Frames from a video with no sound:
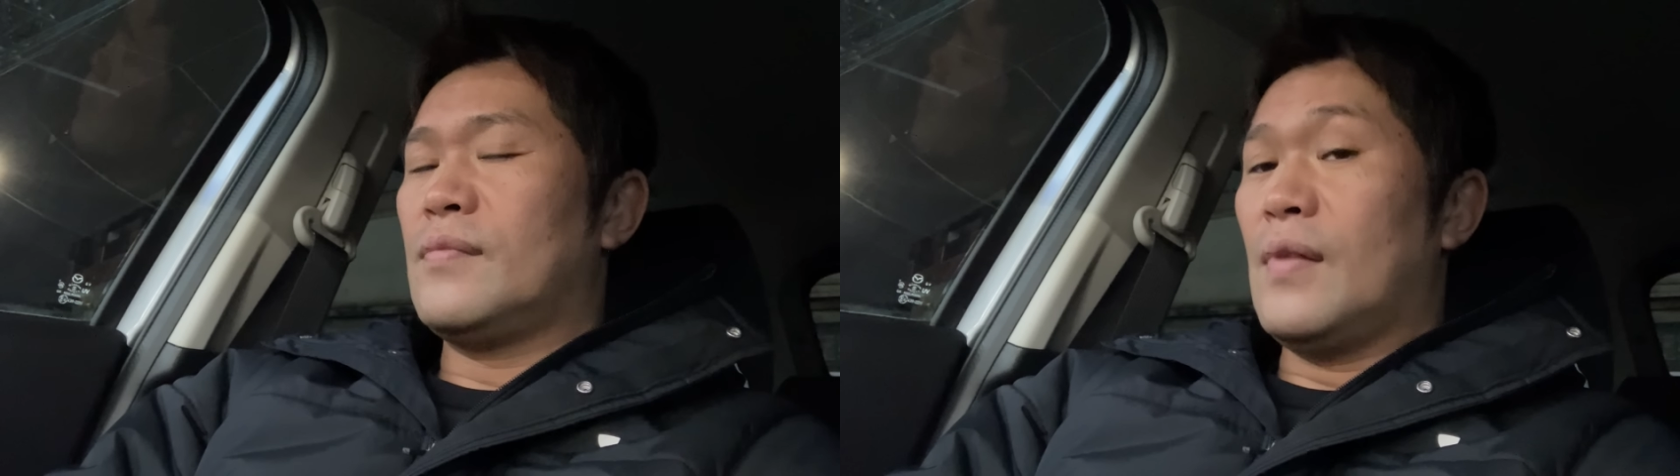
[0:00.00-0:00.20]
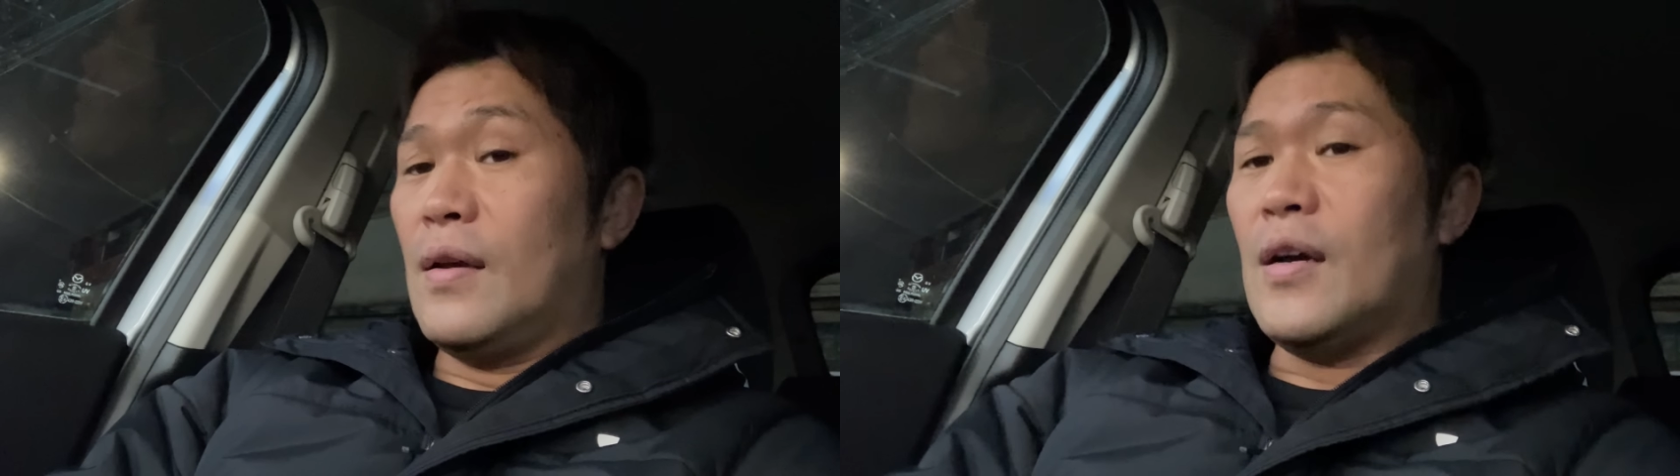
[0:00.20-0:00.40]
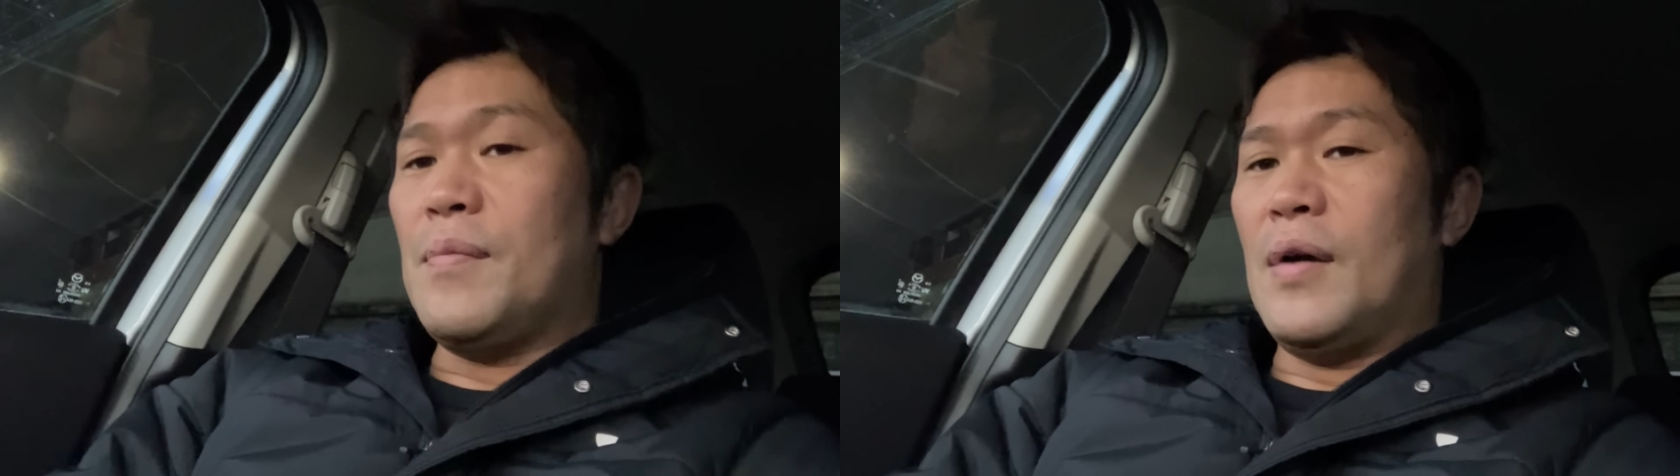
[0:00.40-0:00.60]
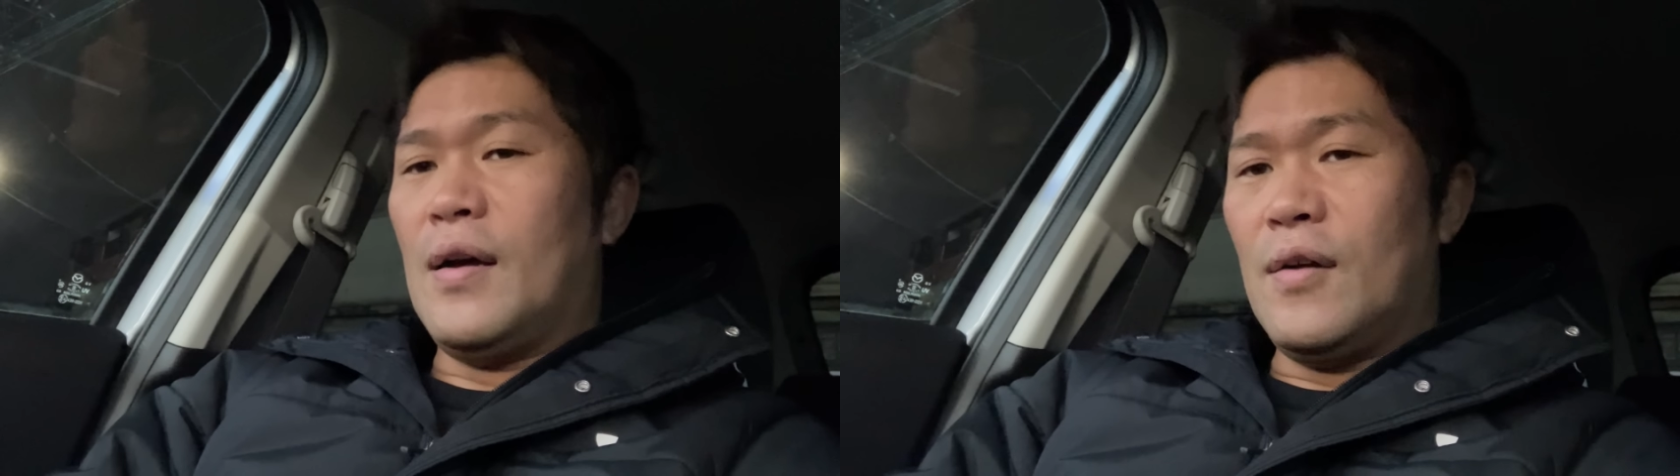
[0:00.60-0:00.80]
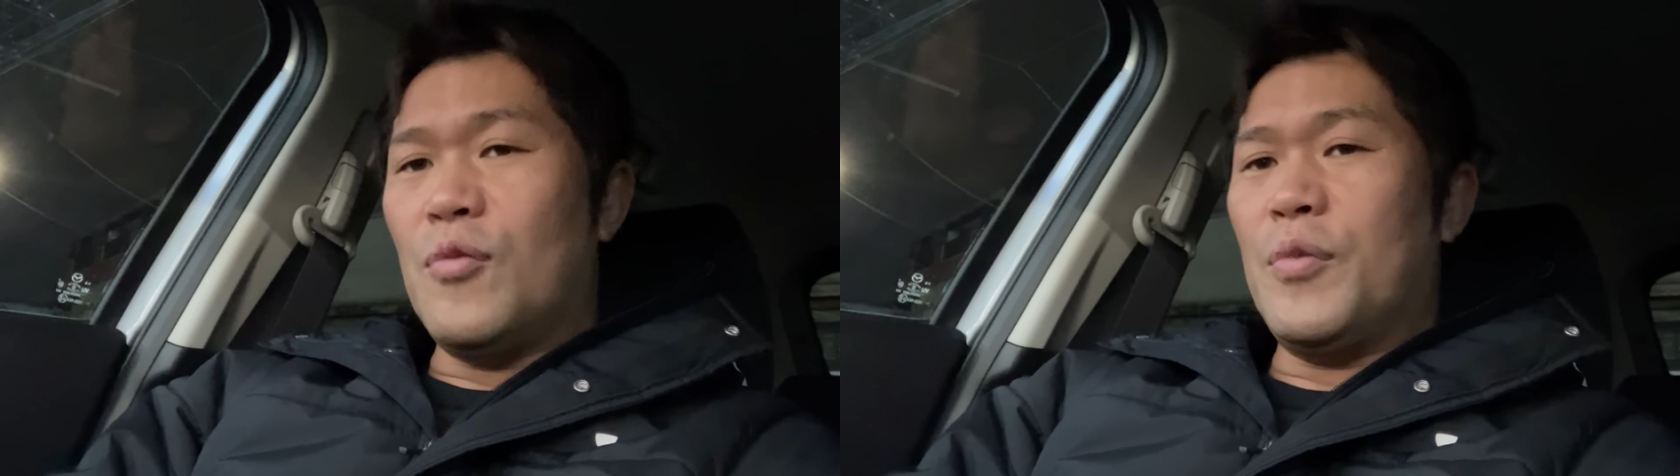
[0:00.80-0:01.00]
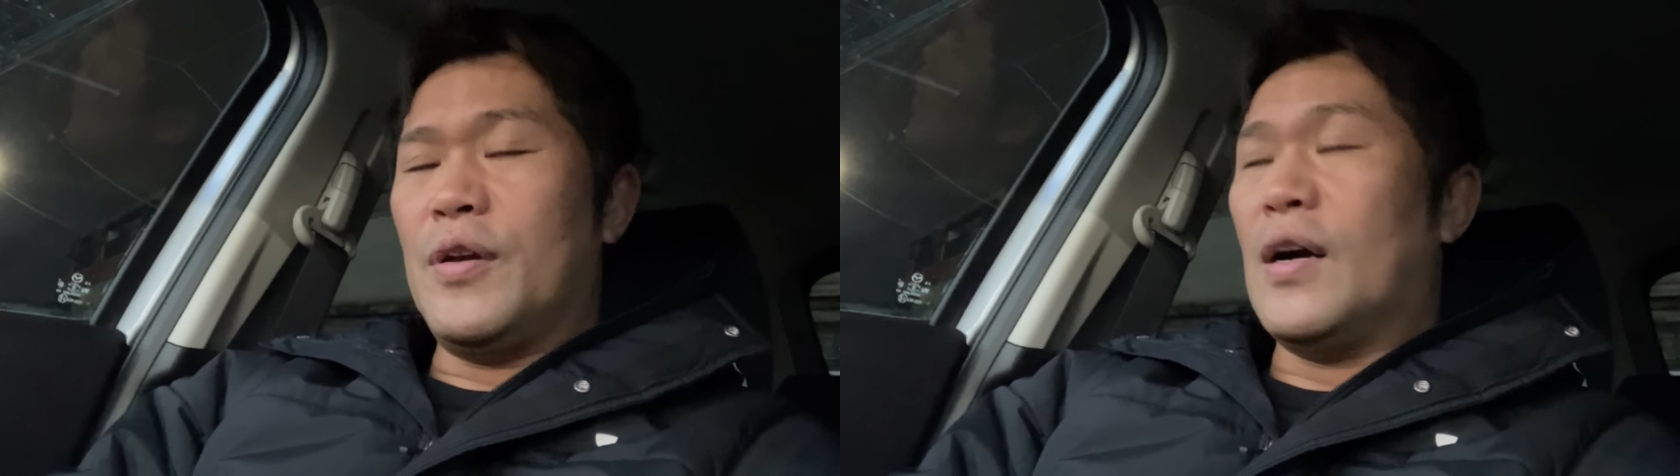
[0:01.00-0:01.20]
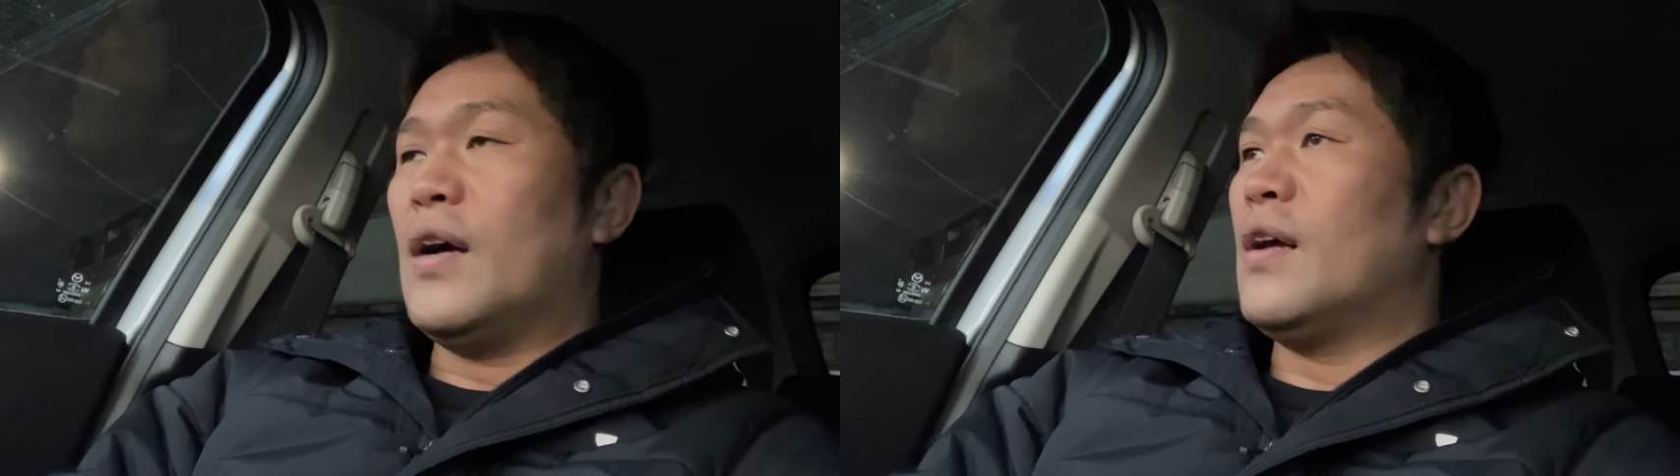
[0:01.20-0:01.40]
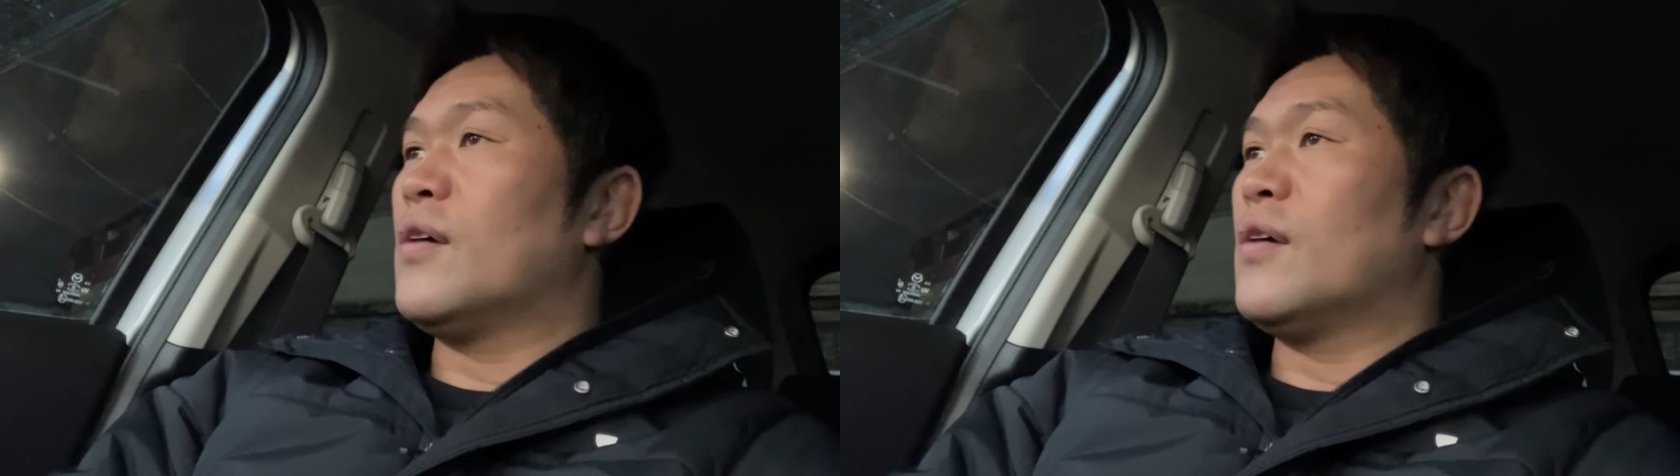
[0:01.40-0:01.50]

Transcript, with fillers: なんか今、思いが、